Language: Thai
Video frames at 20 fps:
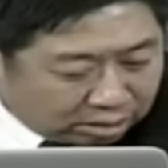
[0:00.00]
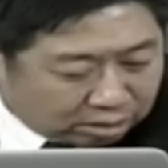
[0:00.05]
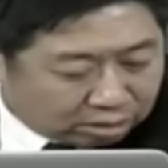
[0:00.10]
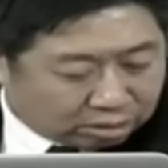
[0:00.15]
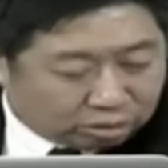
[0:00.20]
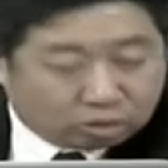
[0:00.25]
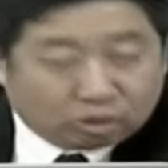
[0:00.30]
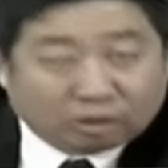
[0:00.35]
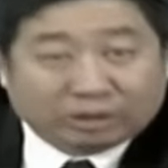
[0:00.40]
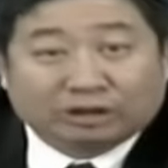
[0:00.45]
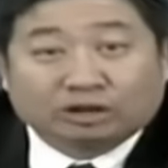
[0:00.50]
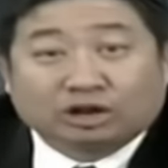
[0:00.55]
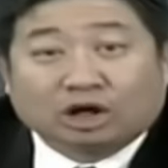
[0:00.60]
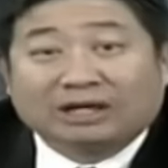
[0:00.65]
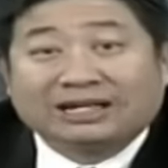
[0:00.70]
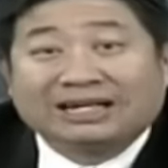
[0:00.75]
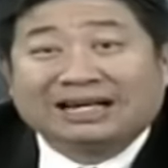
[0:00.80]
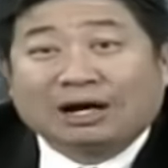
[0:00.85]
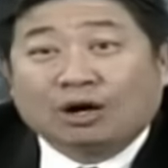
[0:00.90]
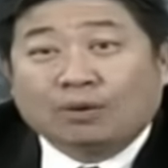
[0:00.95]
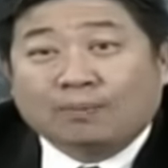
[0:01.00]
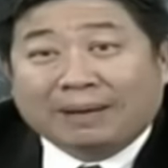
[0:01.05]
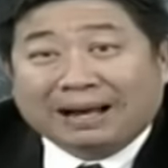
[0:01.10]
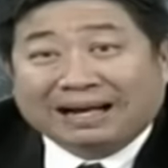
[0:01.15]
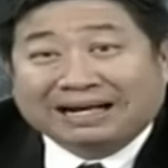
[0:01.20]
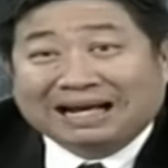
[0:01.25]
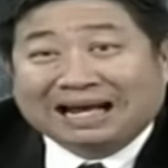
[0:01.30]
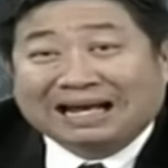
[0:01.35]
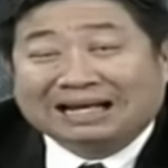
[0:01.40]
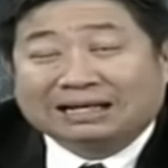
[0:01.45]
ส่วนตอนนี้เขาแบ
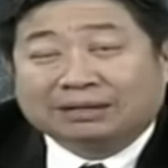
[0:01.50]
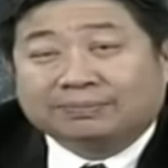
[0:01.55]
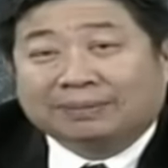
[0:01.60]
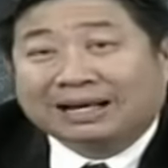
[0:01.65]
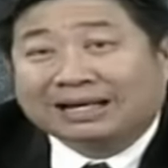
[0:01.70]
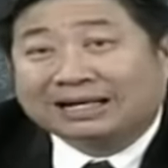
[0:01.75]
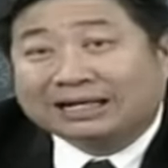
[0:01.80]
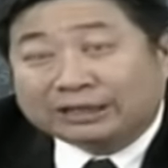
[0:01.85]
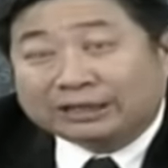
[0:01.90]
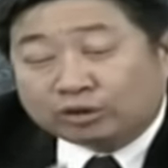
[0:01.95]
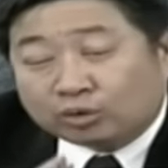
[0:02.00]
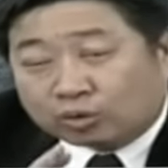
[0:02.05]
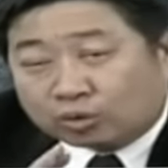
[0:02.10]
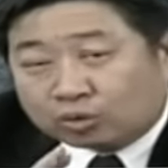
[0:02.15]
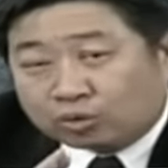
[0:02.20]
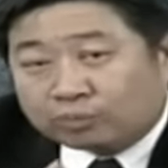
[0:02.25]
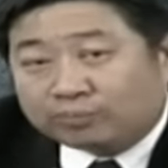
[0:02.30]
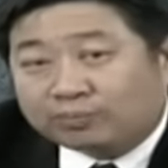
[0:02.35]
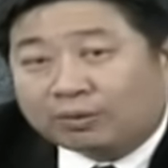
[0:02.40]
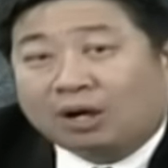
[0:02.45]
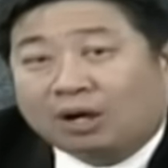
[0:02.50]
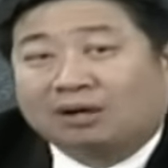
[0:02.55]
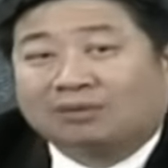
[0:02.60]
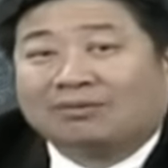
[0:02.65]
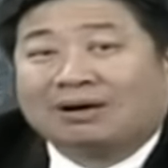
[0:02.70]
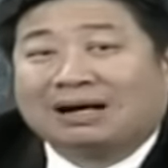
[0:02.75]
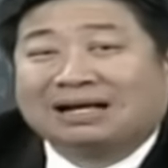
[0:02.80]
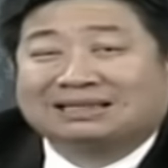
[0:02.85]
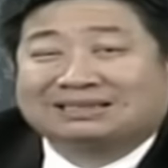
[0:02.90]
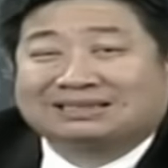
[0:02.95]
งค์ได้หรือไม่ขึ้นอยู่คุณมอง
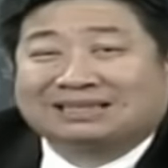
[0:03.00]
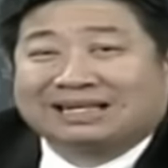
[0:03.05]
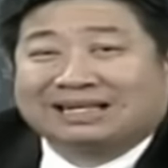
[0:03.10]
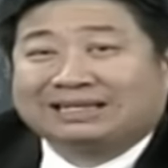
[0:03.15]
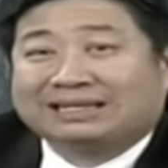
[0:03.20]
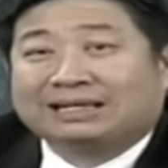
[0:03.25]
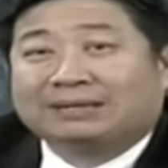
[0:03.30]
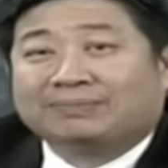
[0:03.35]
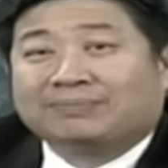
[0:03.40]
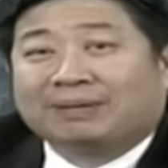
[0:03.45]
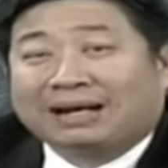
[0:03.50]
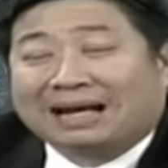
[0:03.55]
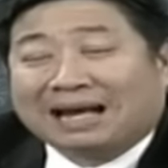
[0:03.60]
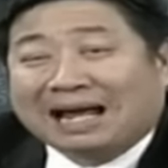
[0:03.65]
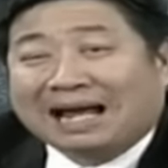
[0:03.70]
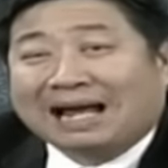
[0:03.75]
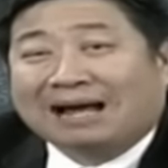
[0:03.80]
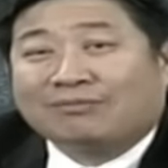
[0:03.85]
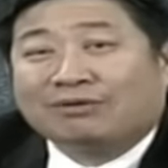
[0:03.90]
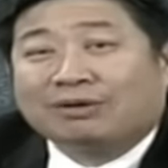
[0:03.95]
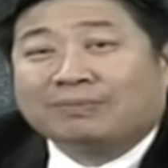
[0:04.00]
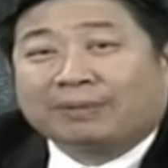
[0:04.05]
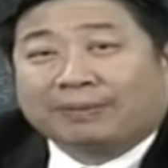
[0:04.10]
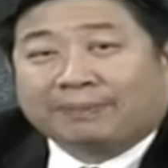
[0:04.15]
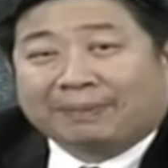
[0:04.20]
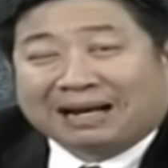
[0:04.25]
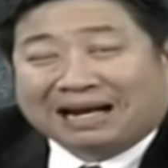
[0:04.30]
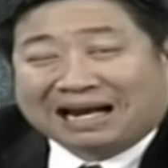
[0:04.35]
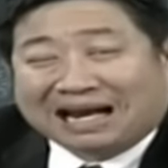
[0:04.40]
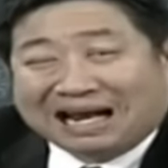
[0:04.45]
ว่าเซ็ตยืน หนึ่งพันห้าร้อย วิ่งไป ห
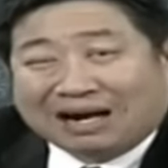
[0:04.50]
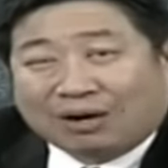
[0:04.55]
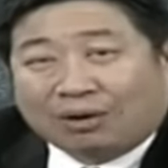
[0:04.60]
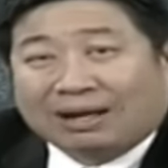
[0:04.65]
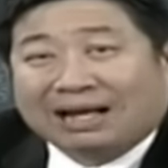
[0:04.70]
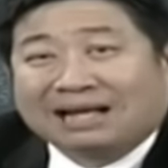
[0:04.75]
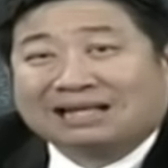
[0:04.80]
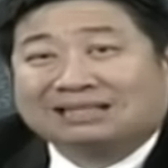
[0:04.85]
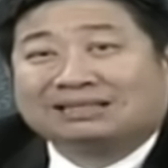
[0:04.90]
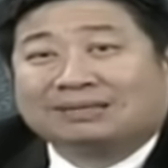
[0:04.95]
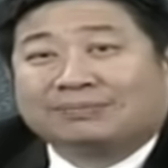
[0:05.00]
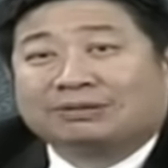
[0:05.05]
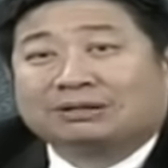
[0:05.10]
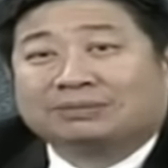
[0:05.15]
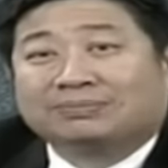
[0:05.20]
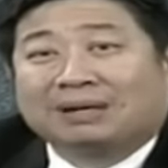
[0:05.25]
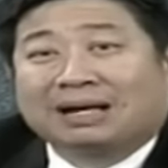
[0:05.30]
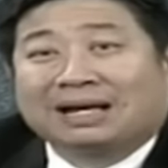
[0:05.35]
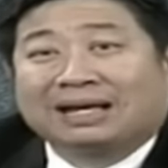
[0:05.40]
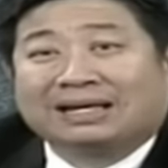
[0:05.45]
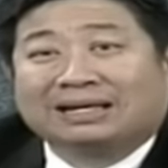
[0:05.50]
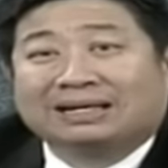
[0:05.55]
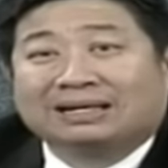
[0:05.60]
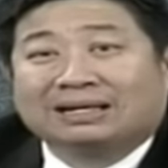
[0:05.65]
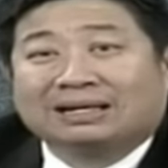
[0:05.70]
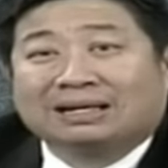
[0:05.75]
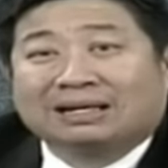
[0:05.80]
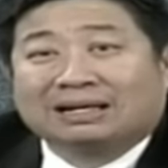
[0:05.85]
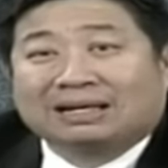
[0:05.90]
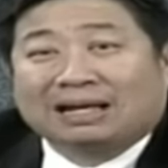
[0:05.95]
นึ่งพันห้าร้อยห้าสิบ หรือไม่
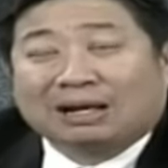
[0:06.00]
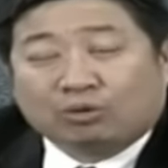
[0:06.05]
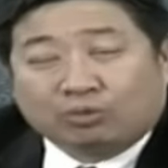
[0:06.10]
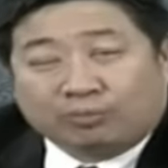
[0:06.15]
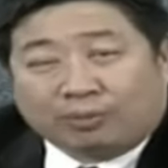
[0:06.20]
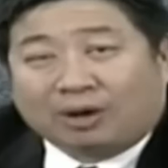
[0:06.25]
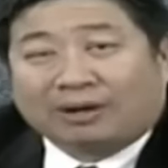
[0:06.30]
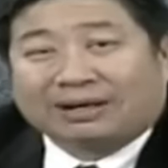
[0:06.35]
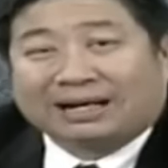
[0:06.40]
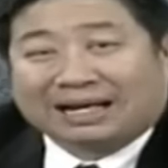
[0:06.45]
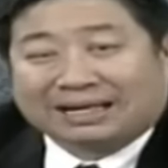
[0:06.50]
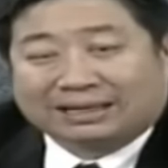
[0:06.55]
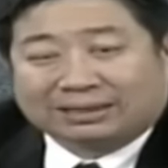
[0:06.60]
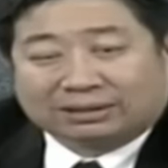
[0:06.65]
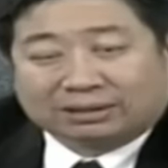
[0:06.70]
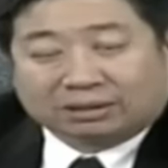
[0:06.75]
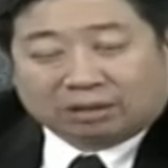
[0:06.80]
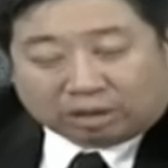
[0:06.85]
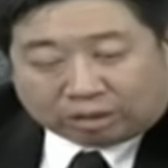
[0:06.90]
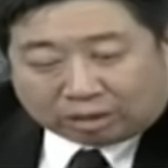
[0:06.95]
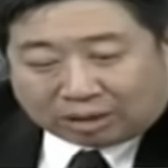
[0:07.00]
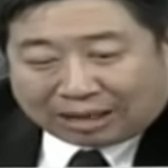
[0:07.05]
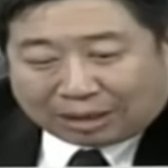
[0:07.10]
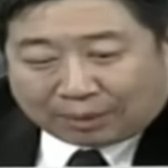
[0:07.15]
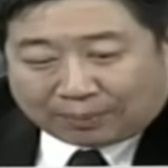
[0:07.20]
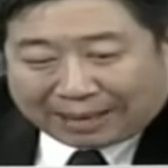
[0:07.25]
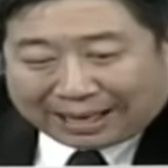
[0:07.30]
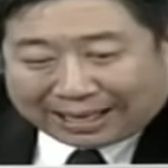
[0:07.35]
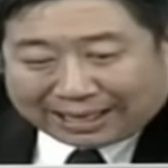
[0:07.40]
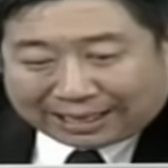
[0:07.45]
ถ้าคุณมองงั้นก็ต้อง
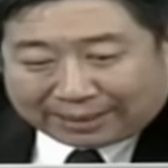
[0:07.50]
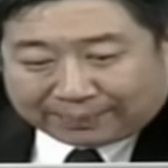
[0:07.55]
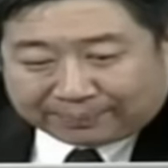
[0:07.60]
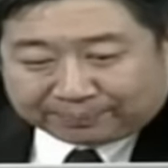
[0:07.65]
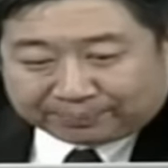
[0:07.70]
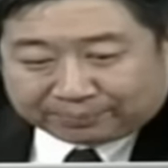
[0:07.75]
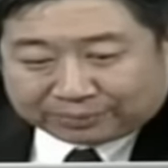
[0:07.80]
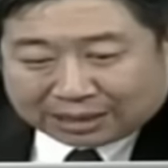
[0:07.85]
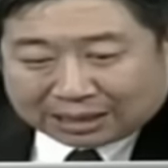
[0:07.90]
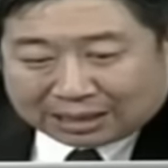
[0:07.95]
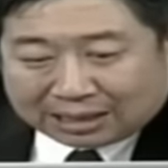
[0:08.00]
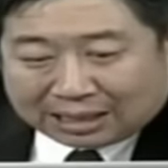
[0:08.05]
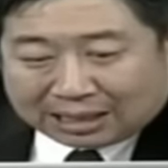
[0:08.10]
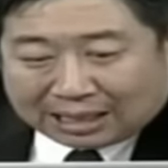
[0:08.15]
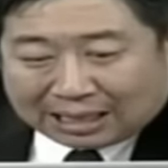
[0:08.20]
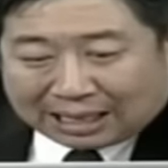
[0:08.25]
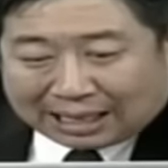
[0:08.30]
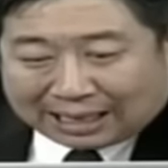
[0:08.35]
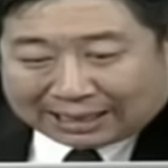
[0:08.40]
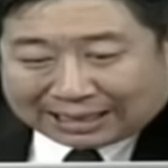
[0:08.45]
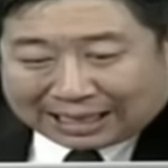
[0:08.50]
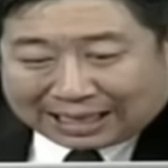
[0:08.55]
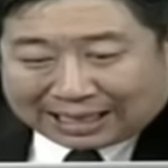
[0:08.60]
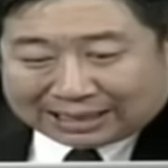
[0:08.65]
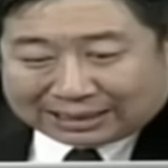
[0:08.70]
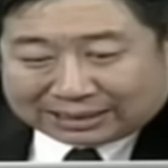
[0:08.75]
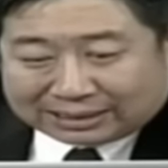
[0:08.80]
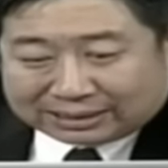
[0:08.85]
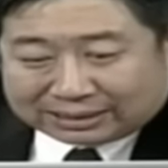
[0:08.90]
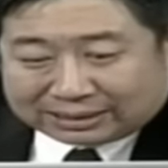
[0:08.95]
เข้าแบงค์ครับอาจาร
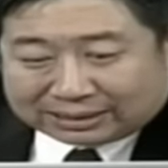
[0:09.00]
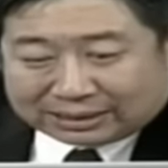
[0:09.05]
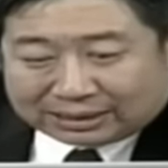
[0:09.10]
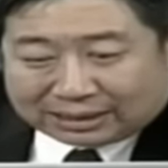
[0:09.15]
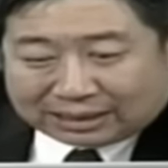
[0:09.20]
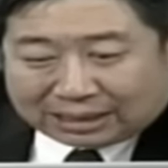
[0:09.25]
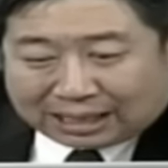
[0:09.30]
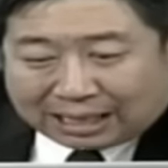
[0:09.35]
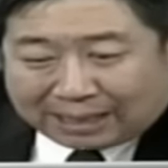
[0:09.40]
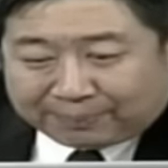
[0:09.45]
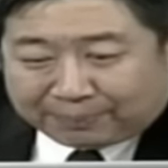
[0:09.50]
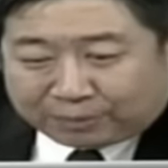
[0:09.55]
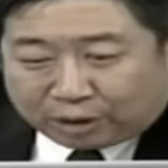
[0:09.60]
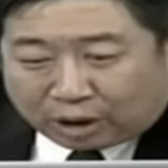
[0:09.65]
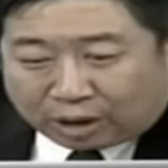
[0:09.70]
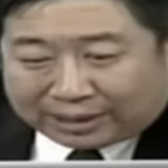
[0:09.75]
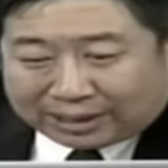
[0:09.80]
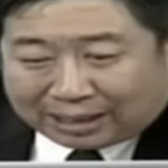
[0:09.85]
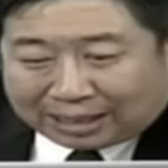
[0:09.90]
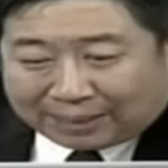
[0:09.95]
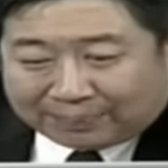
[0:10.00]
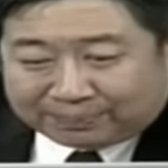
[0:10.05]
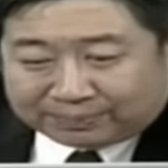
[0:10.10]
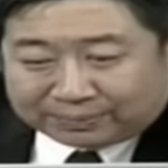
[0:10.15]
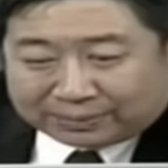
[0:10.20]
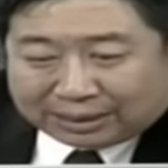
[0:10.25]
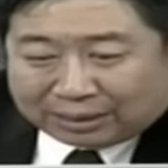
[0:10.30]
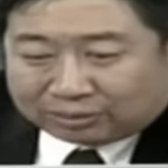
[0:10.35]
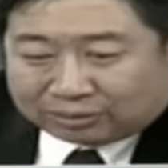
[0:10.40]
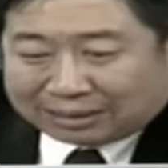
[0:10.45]
ย์ครับขอแนะ
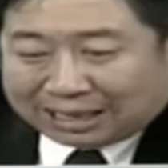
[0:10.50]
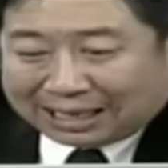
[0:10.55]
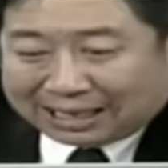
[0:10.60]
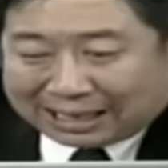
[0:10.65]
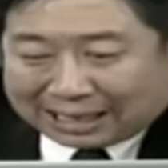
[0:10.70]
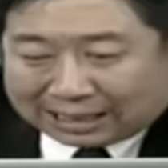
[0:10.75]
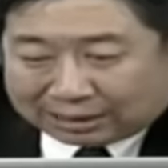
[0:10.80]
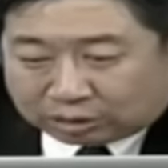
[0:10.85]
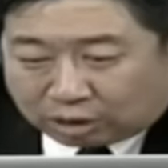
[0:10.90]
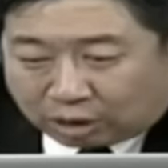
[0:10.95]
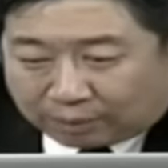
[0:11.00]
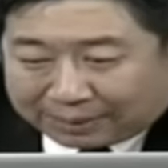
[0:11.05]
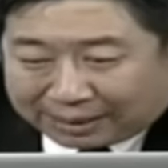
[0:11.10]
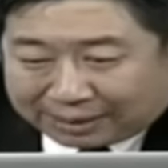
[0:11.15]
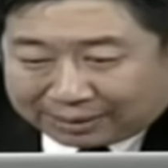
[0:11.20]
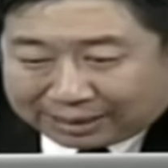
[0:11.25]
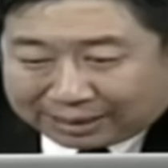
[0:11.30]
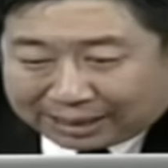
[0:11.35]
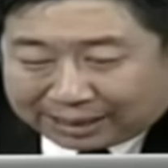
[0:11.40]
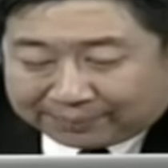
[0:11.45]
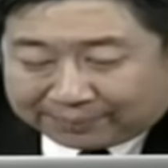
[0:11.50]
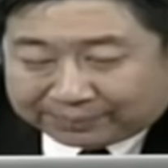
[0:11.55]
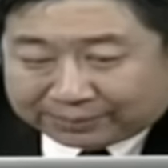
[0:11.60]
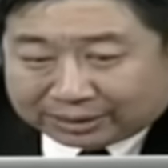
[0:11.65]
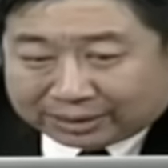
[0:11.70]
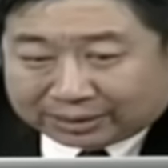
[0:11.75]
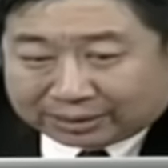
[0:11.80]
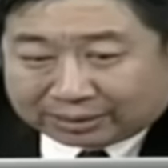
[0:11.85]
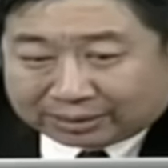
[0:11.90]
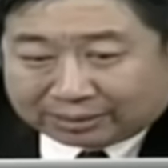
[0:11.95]
นำแนวต้านอ่ะตอบแล้วนะครับ
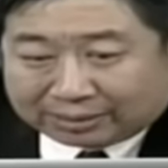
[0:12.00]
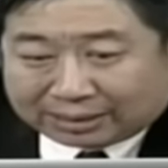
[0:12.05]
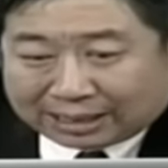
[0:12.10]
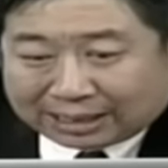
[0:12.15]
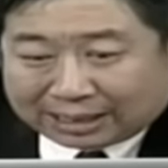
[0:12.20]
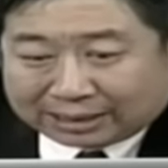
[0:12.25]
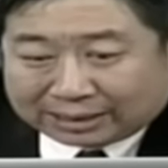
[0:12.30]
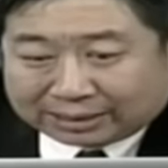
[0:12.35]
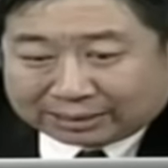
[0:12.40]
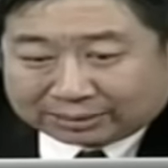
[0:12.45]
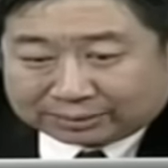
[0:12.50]
เดี๋ยวนะฮะยัง